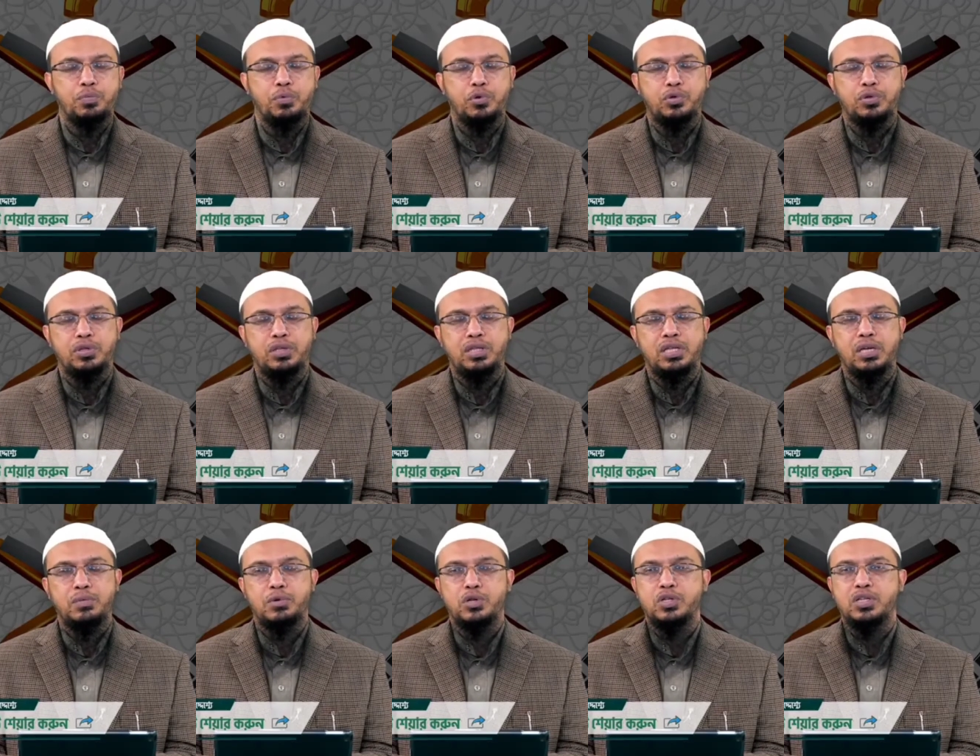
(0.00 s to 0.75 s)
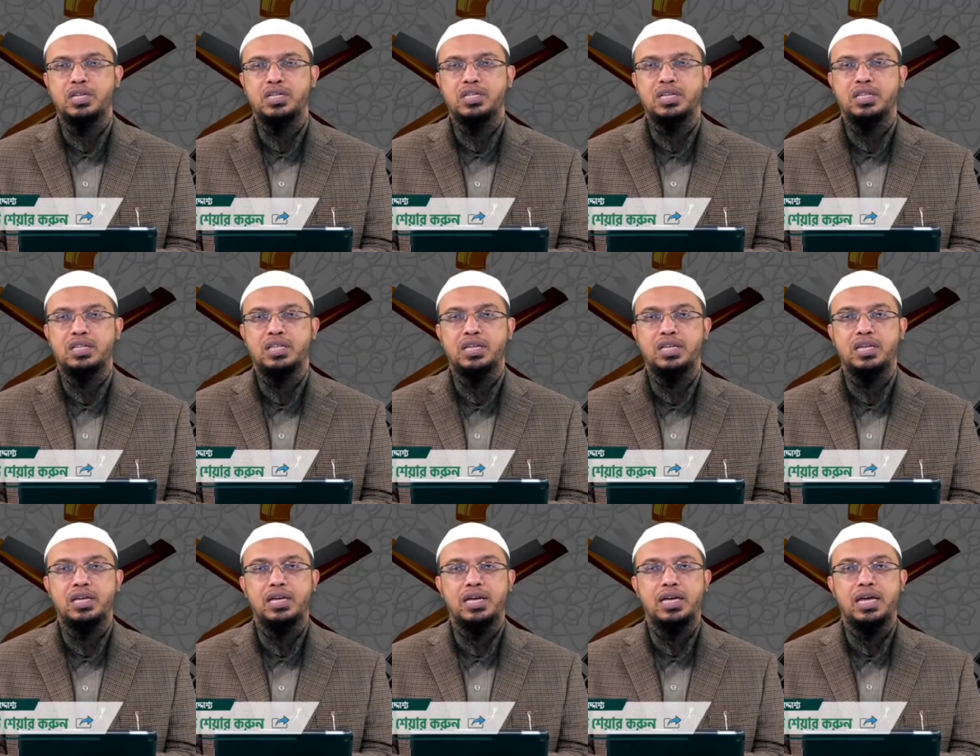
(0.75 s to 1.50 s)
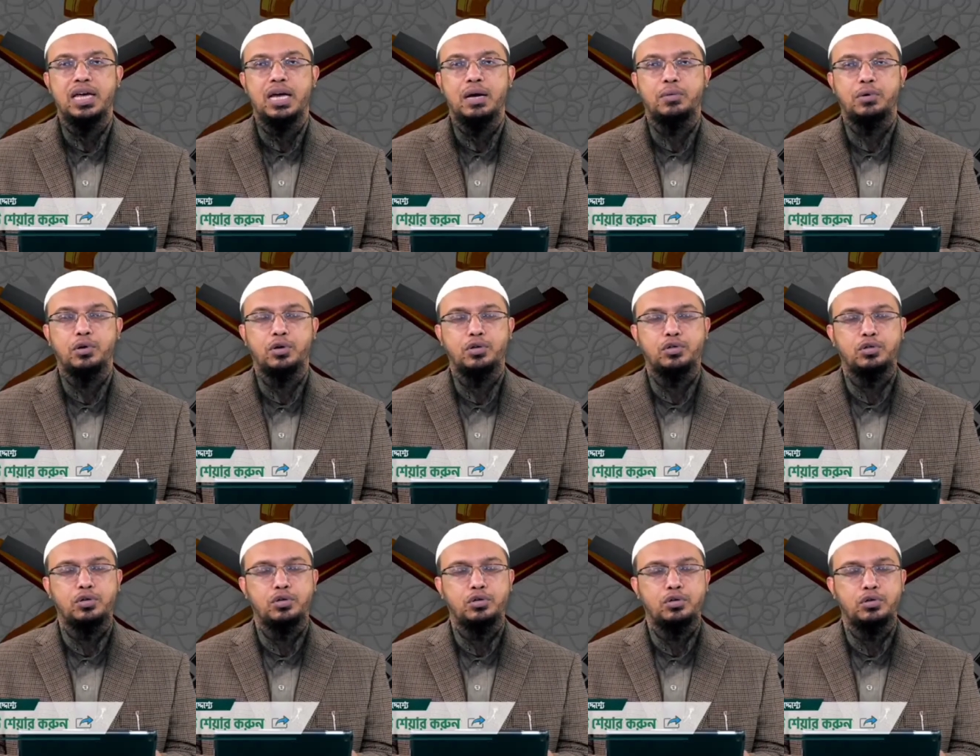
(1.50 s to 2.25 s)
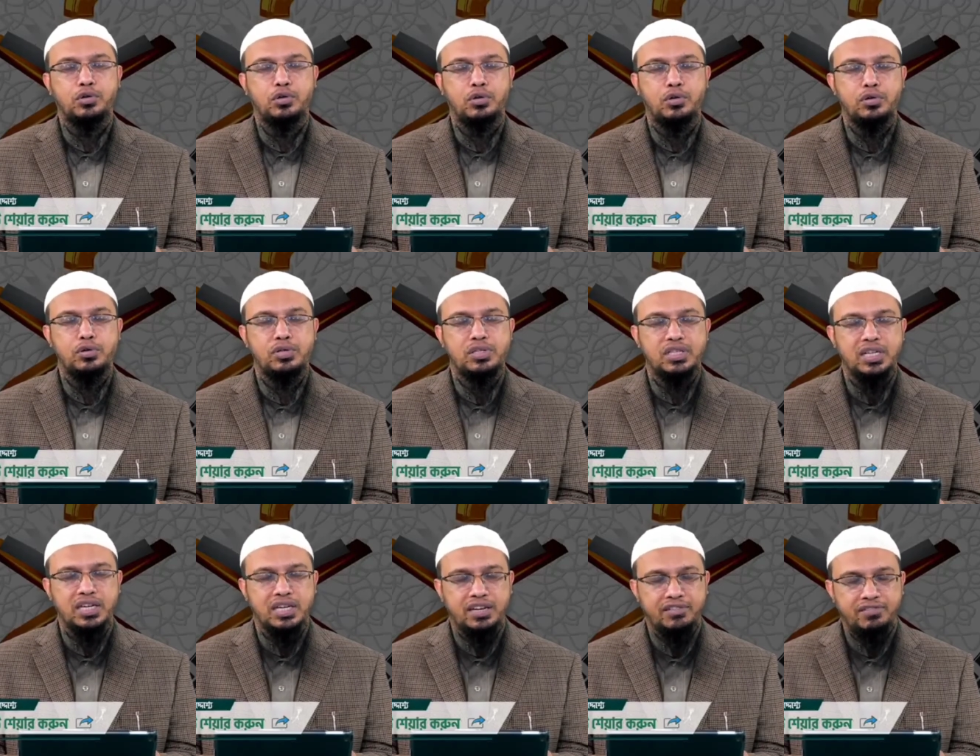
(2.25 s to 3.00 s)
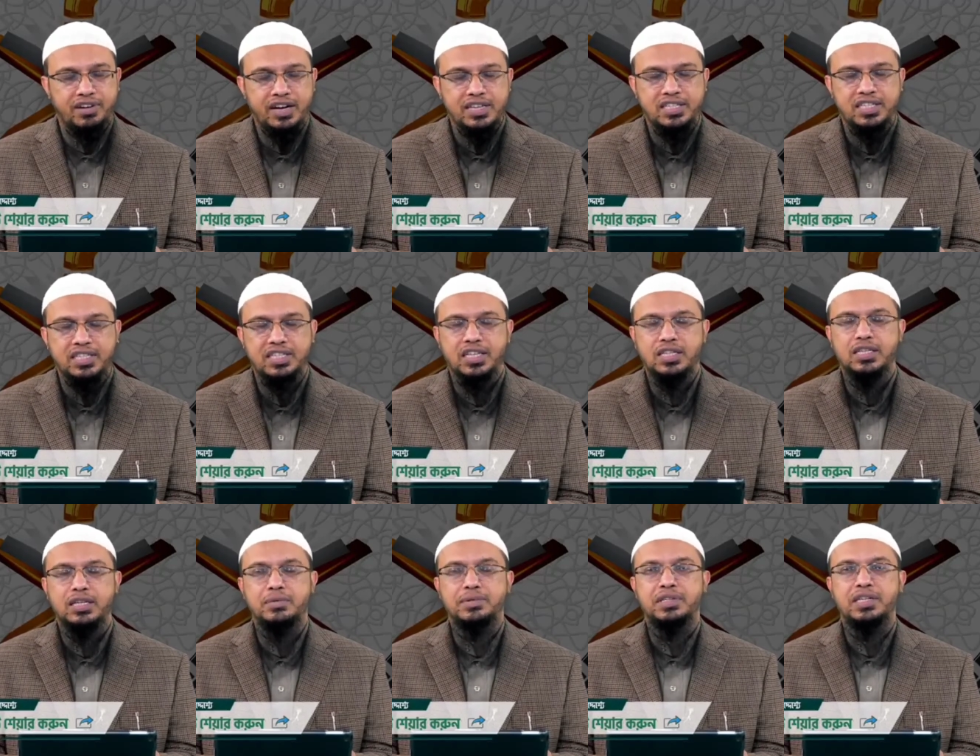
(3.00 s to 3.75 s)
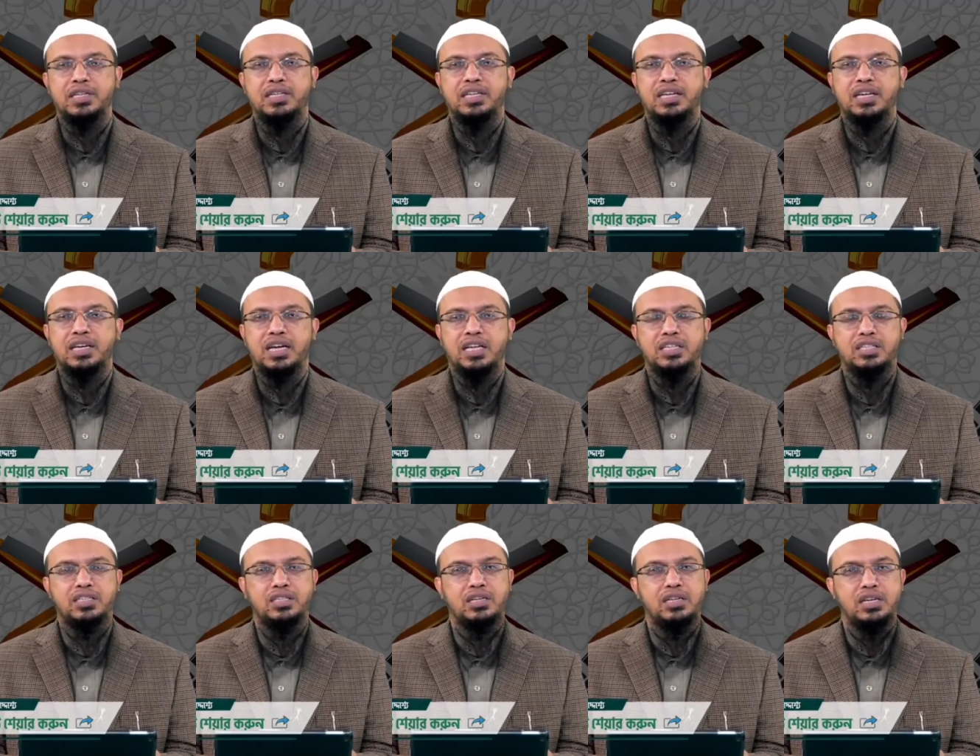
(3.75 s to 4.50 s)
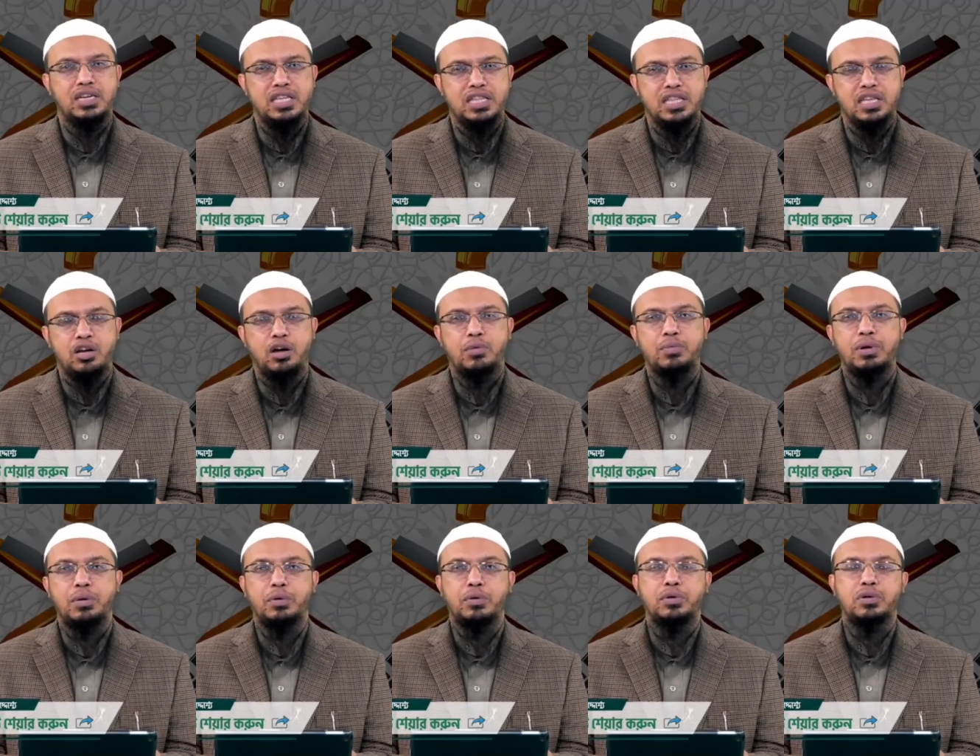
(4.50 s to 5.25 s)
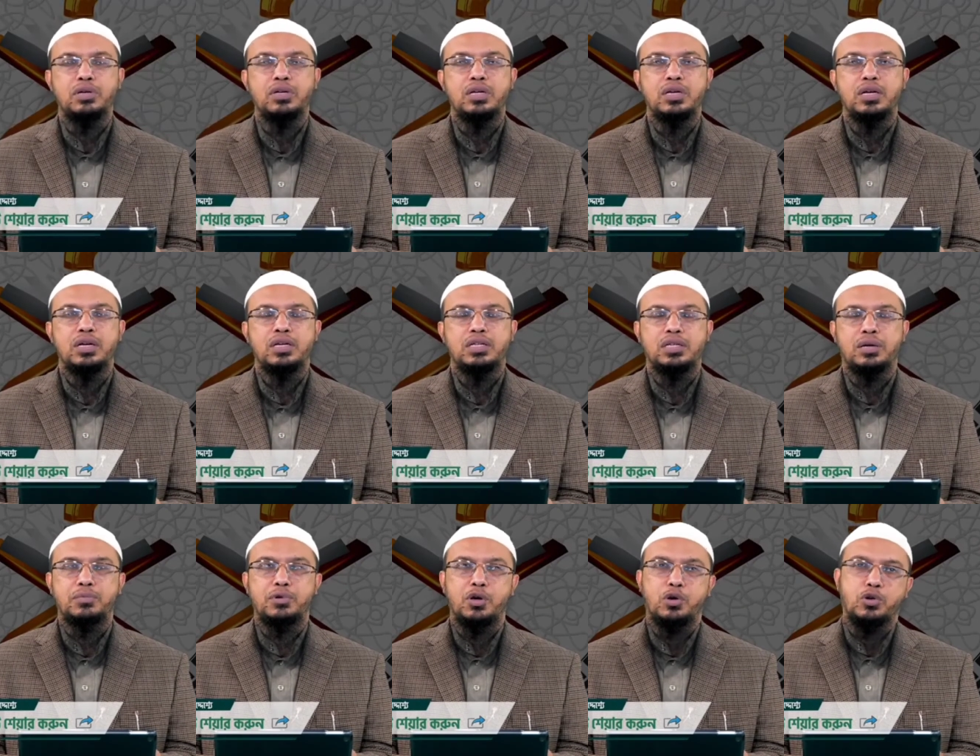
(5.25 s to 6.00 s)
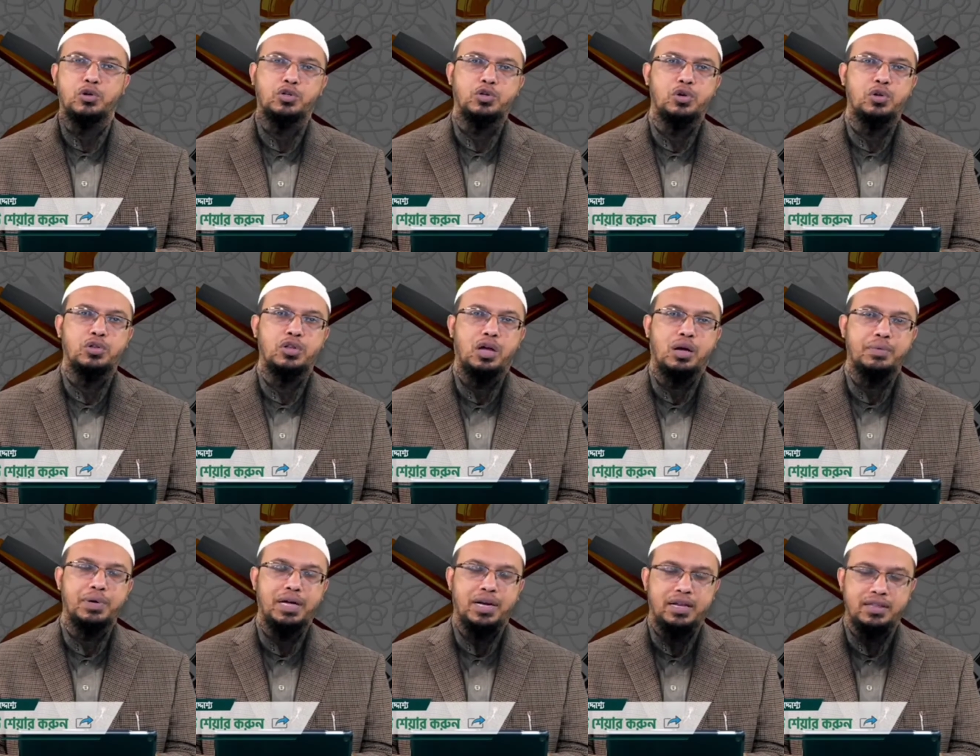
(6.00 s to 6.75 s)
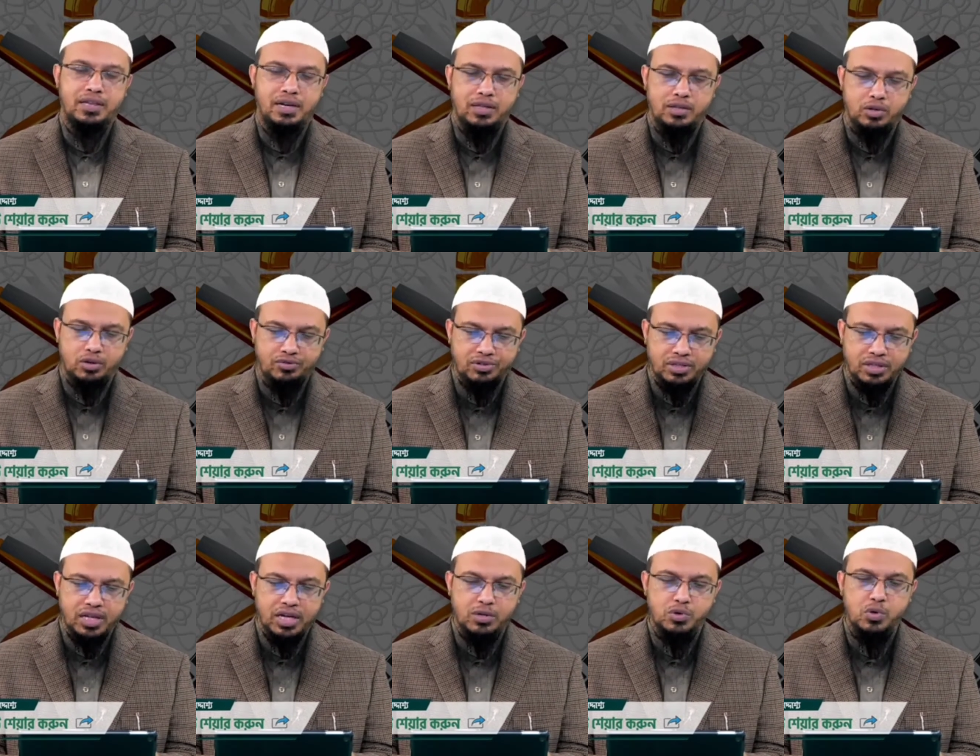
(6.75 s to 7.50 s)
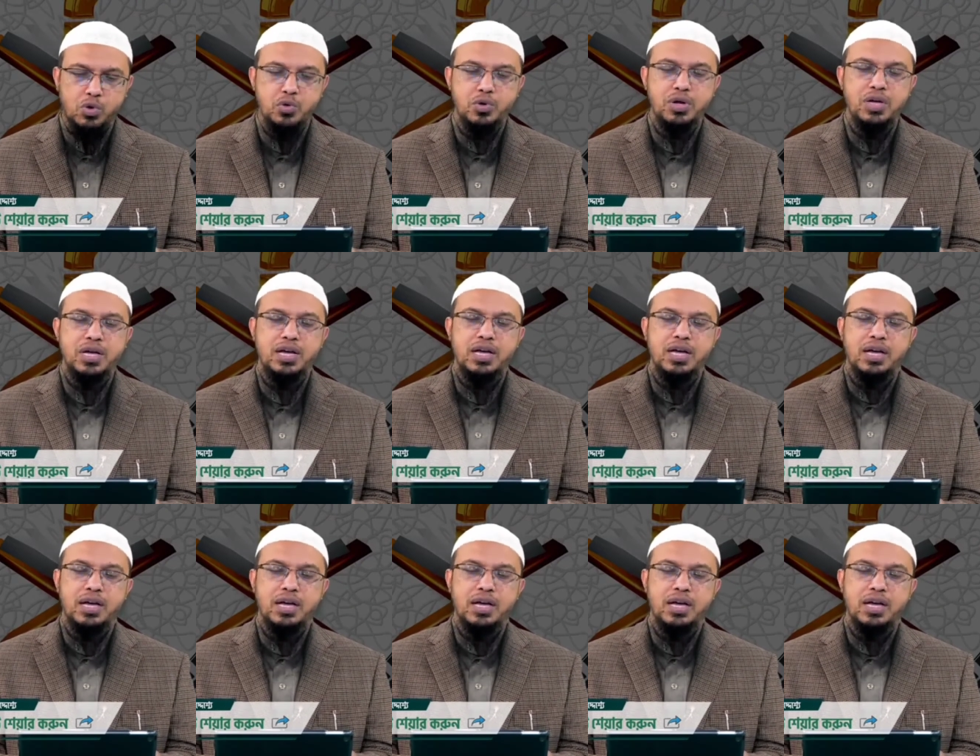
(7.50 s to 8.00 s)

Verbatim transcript: খুব বুদ্ধিমত্তার সাথে এবং অত্যন্ত স্যাক্রিফাইসের সাথে আমাদেরকে এই কাজ নিতে হবে এবং সামনে অগ্রসর হতে হবে আল্লাহ তালা তৌফিক দান করুন